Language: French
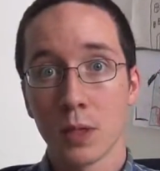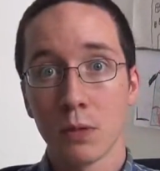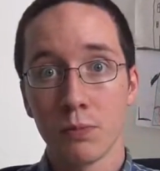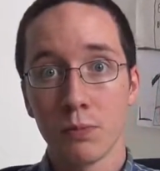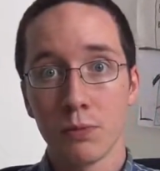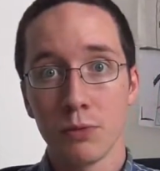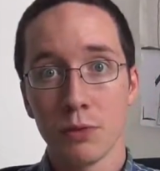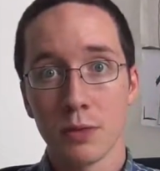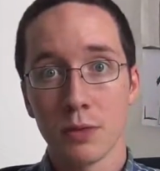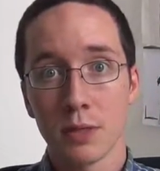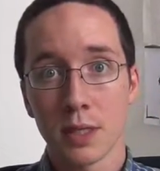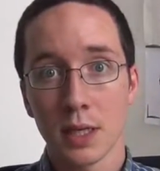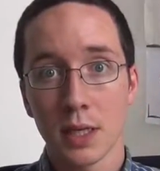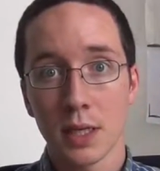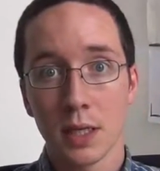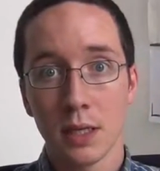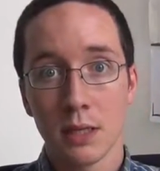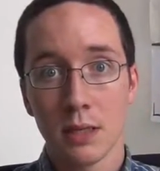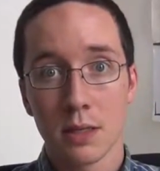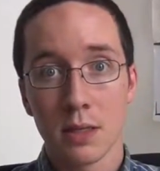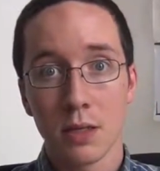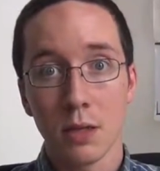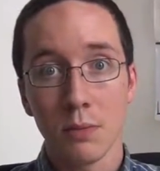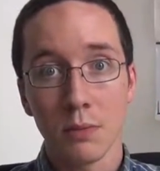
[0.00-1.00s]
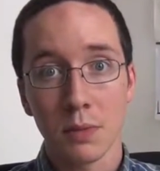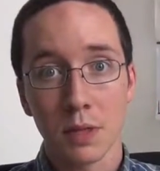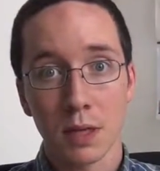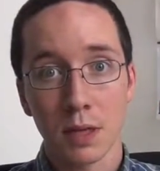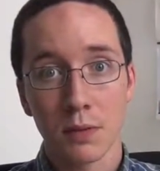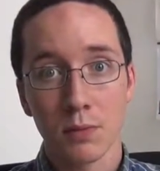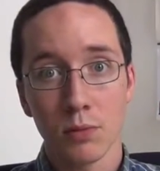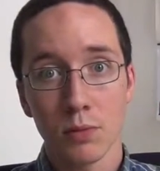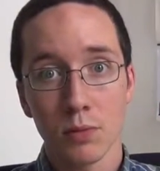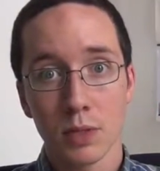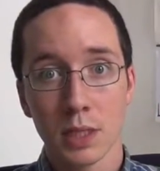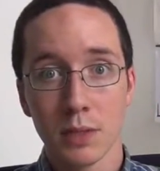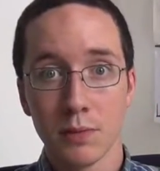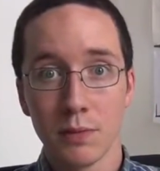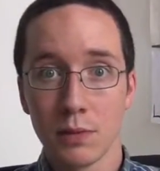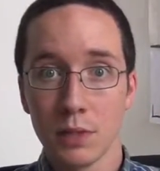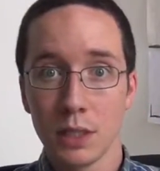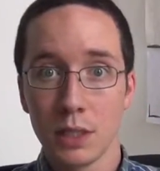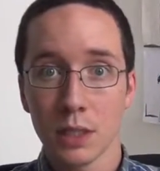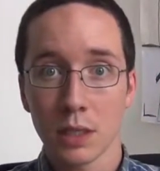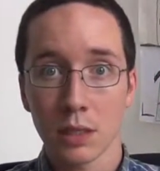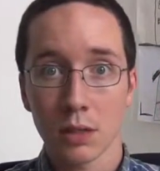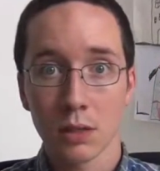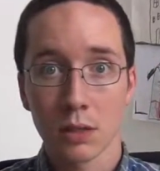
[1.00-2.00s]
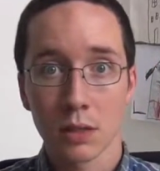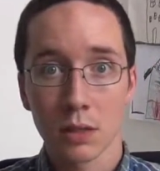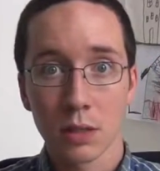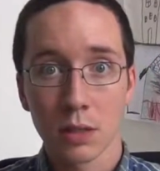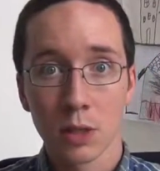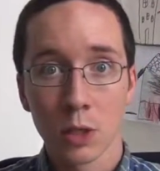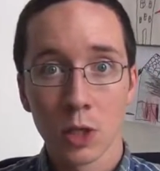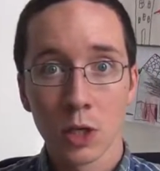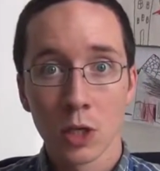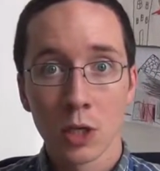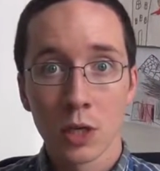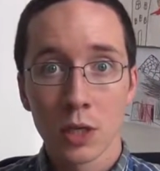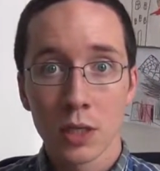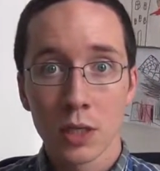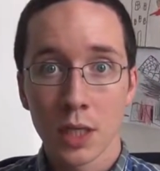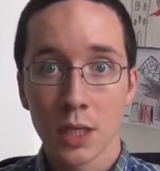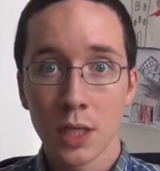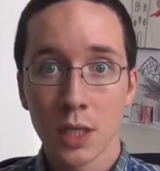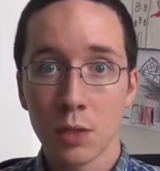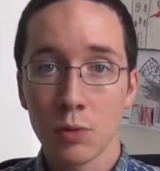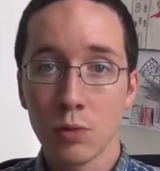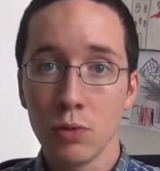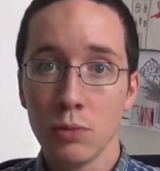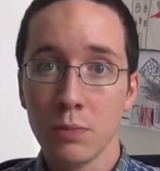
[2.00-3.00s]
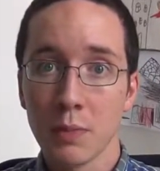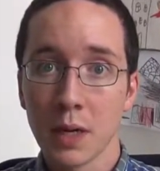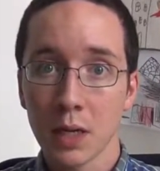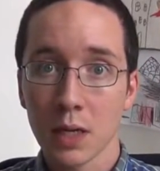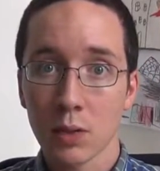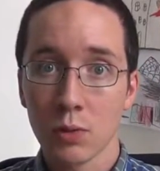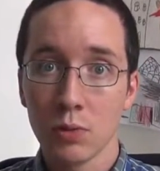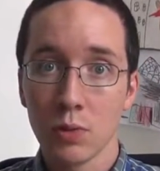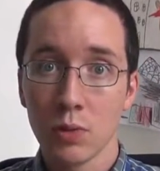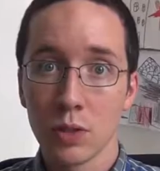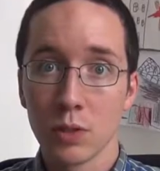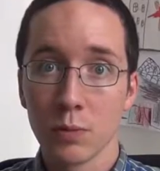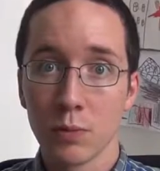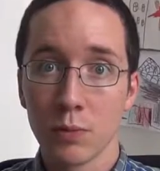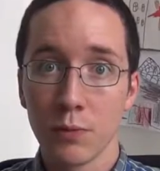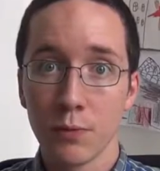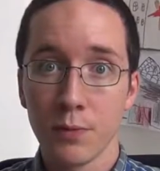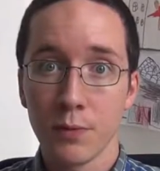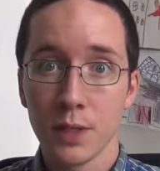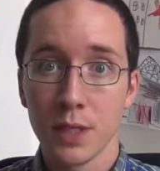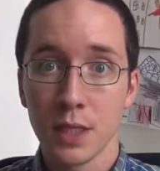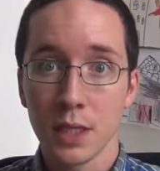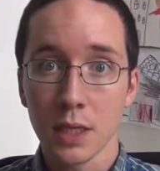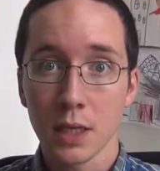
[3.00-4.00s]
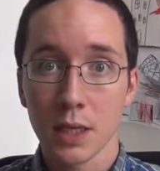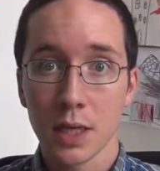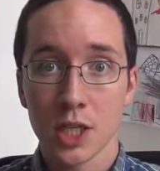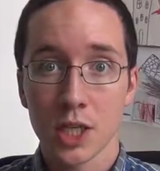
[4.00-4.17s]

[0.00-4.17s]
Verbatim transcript: En plus de ça, il y a des énormes travaux, ce qui veut dire il y a des coups de marteau à non plus finir.